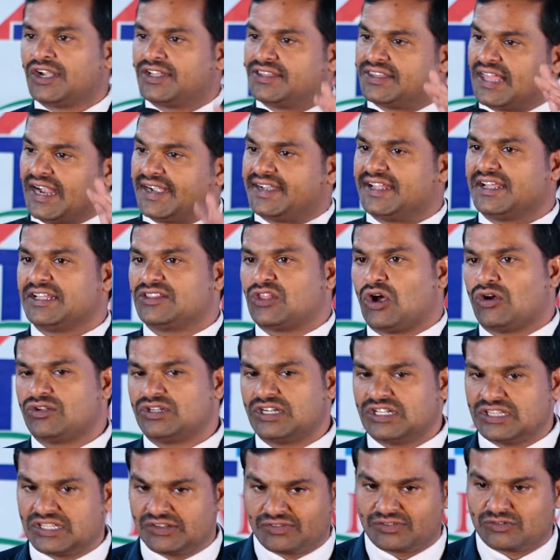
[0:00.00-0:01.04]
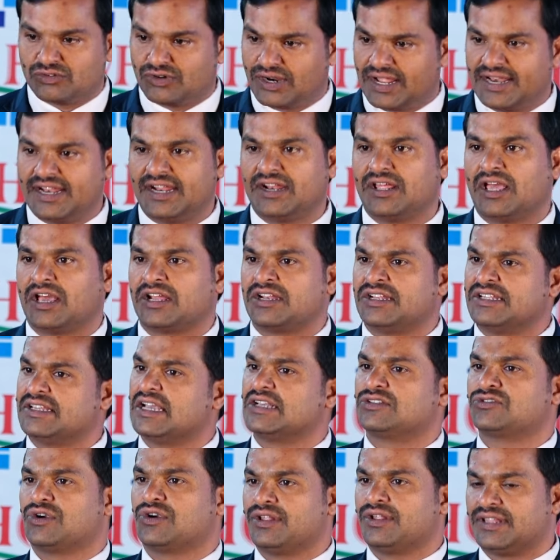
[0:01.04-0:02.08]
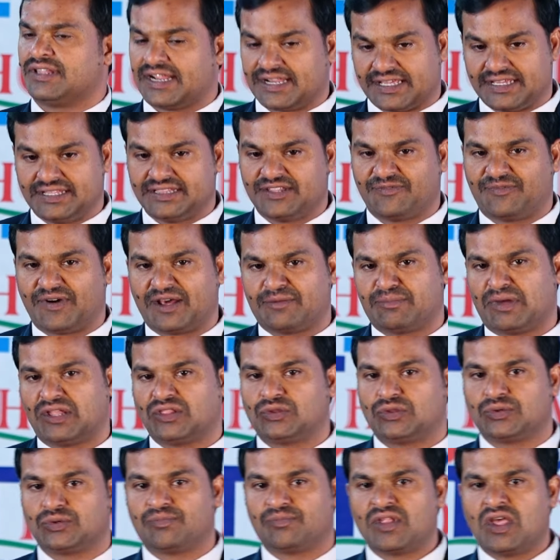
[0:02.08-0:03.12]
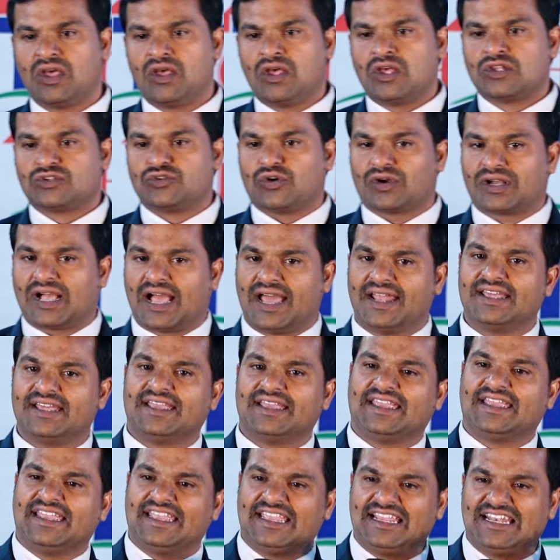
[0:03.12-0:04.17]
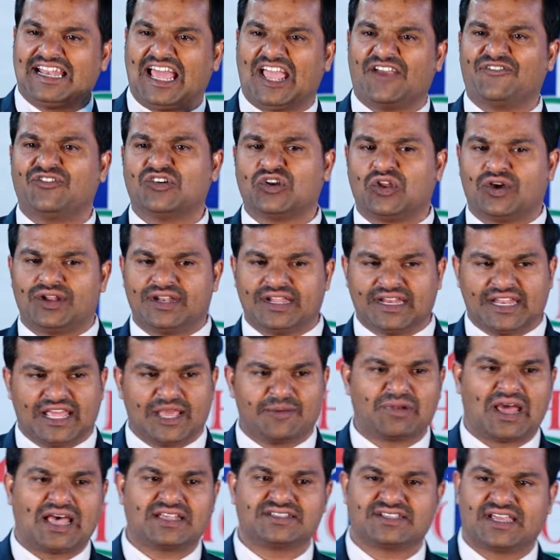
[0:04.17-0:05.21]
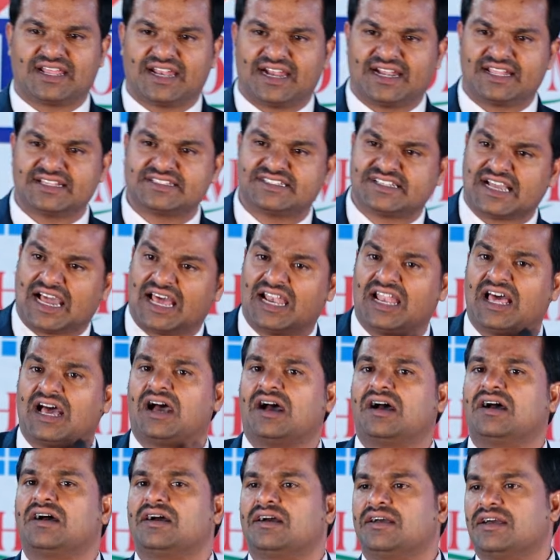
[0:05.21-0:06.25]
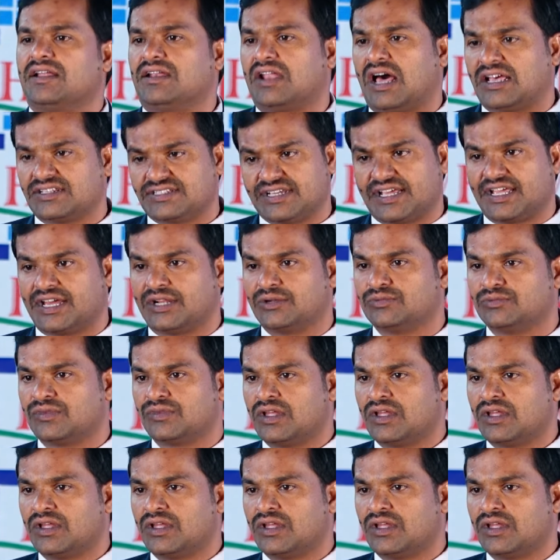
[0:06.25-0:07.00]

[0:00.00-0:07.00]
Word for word: థర్టీ థౌజండ్ కూడా నేను ఎర్న్ చేసుకోవడం జరిగింది ఫర్ మంత్ సో కానీ ఈ లైఫ్లో నేను ఏం లాస్ అయ్యానంటే చాలా లాస్ అయ్యాను